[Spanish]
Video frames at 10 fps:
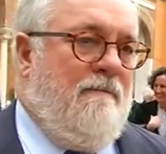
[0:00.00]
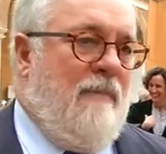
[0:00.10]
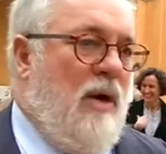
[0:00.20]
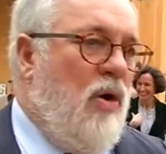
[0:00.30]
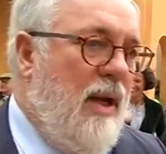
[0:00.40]

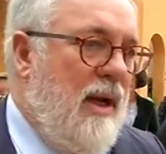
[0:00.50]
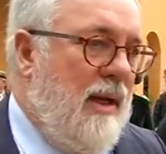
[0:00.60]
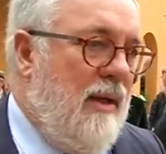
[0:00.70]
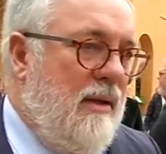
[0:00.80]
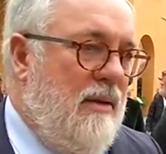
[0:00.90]

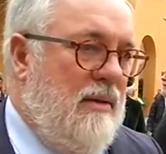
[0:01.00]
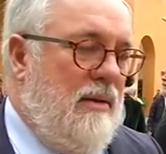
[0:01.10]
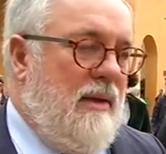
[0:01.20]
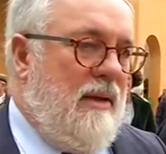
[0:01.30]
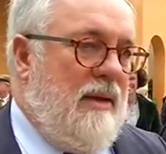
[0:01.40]
valore
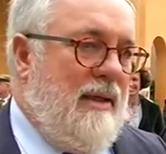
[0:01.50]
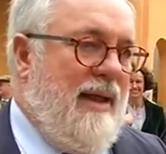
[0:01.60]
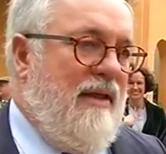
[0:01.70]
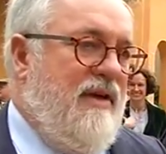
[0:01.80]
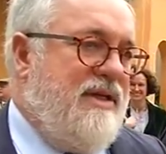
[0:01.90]

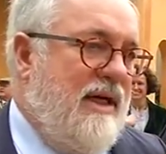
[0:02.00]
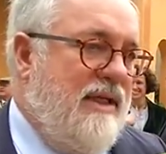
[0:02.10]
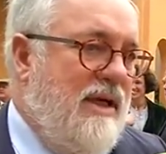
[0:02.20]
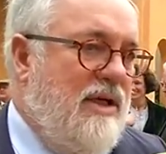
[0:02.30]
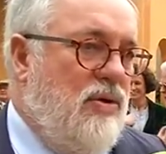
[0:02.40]
la defensa
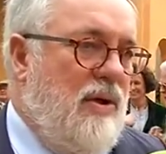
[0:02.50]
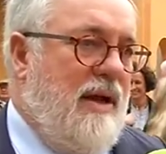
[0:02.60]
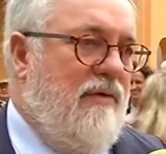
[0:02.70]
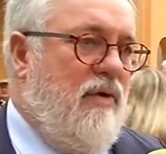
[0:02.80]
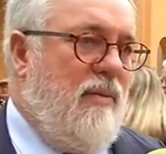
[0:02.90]
que se ha hecho en la
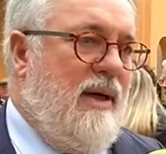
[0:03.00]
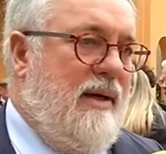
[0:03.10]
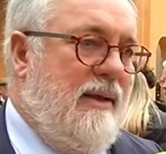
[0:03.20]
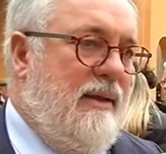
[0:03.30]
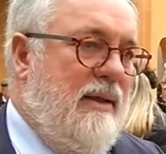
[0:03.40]

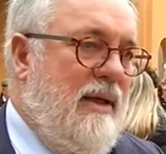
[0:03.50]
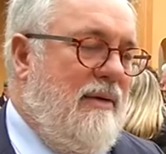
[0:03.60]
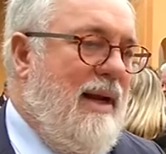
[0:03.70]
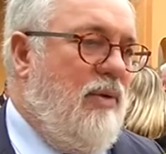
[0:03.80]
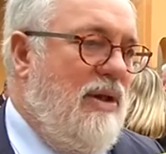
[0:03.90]
reforma
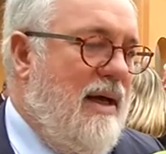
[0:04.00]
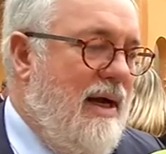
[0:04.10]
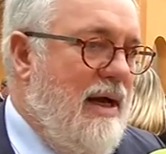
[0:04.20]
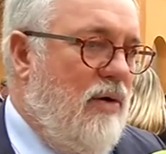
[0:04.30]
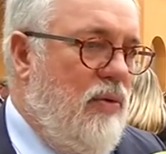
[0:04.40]
de la política
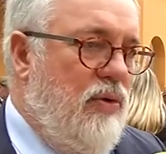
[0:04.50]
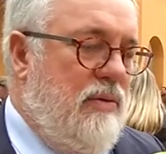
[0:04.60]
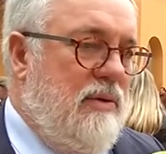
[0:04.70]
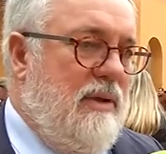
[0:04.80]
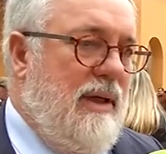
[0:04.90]
agraria
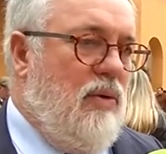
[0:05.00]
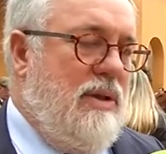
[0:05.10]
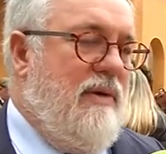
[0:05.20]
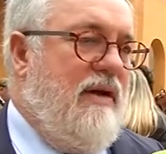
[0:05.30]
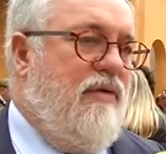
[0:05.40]
común, en la
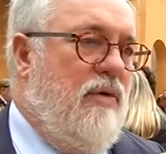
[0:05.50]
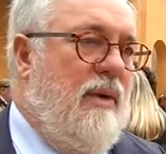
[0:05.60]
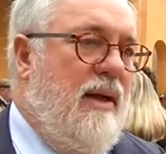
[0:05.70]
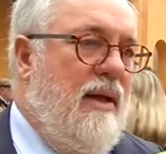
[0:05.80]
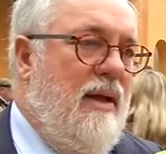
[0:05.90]
última
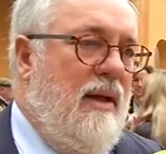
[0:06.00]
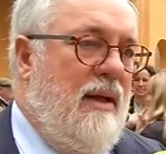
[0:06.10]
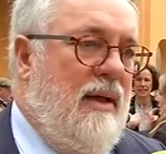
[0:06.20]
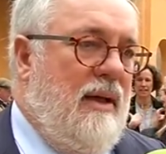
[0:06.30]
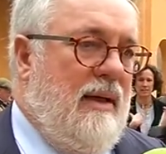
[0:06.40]
reforma,
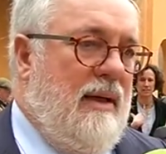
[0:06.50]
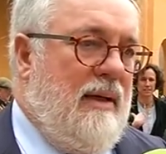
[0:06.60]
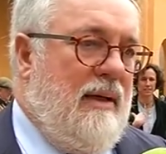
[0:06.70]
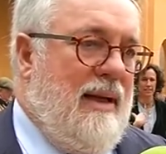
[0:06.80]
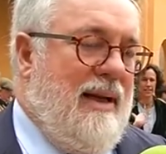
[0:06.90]

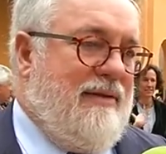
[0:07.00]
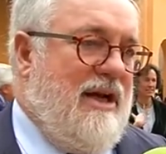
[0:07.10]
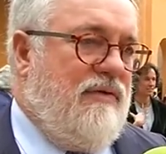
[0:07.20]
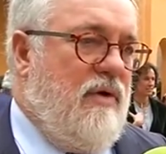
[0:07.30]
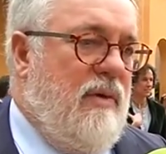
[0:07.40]
la
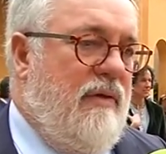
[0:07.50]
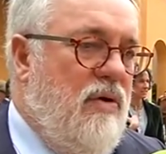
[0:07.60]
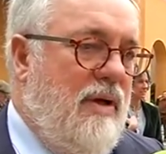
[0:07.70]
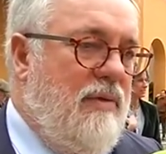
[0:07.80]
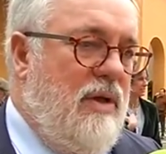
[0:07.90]

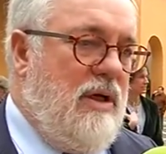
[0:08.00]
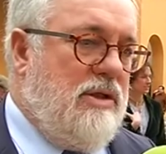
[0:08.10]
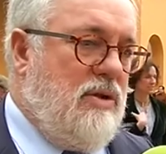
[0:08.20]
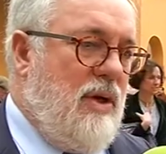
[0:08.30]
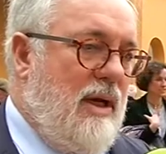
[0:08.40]
transformación que ha habido en el
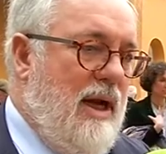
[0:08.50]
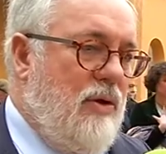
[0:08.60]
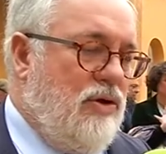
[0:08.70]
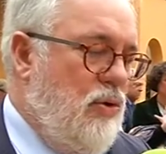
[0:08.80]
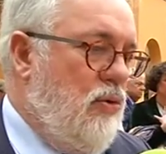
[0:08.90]
sector
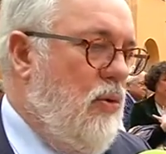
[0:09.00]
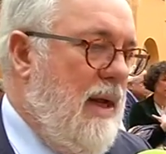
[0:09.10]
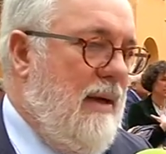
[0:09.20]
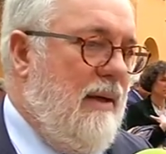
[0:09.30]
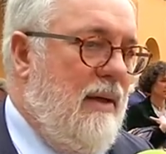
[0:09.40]
agrario
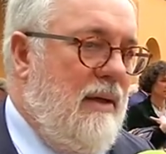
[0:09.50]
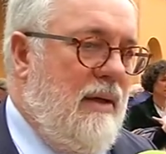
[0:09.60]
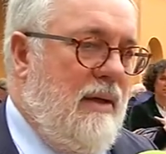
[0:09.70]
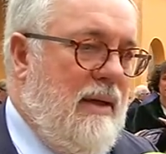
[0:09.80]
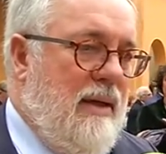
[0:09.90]
estructural,
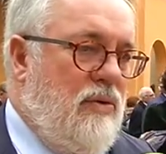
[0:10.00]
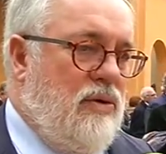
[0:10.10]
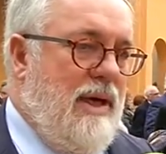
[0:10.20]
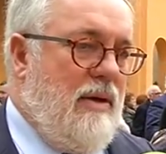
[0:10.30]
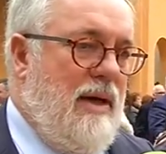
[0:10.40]
en la
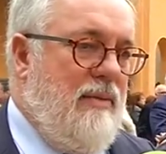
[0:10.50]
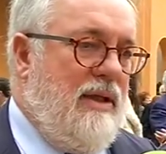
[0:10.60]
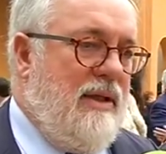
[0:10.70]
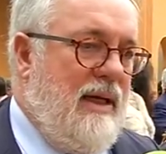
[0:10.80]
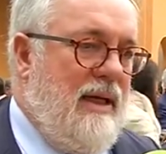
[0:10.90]
industria
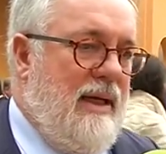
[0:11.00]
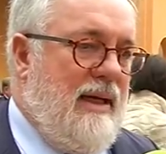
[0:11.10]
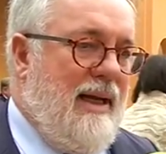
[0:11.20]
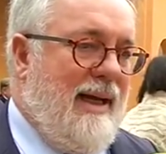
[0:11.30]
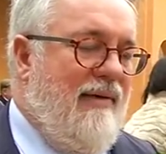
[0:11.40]
agroalimentaria,
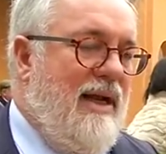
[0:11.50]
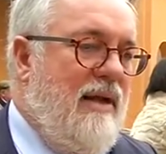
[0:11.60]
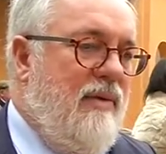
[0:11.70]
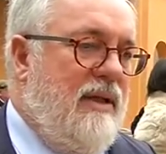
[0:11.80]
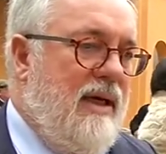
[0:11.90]
en la cadena
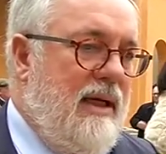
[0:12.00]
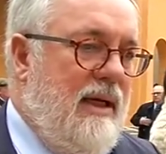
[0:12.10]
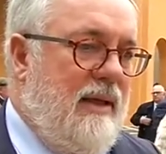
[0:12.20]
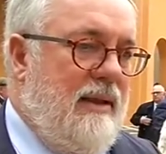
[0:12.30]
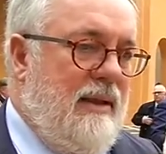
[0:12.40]

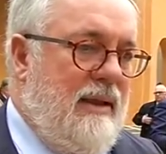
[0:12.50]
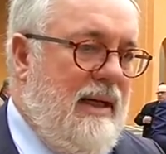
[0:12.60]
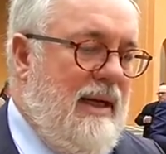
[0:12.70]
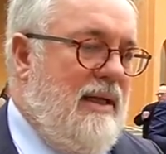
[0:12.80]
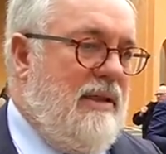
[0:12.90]
alimentaria,
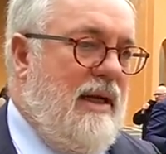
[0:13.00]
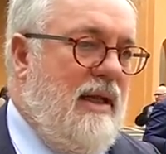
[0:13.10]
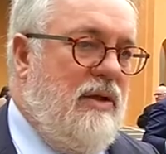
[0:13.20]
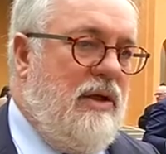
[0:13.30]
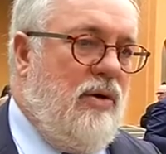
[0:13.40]
en la
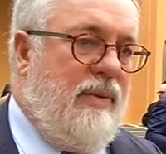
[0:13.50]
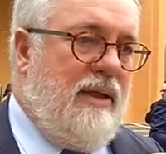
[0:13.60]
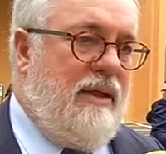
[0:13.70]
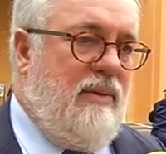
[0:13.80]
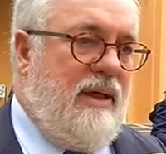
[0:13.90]
integración de
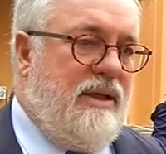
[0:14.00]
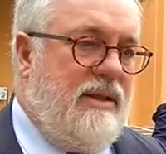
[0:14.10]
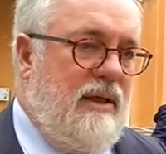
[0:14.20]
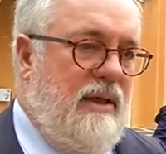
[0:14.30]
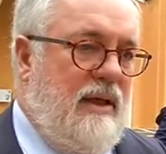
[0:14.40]

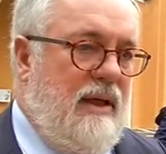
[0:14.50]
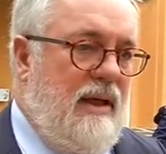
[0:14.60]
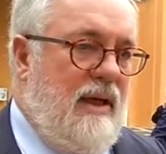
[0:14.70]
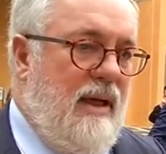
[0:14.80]
cooperativas y,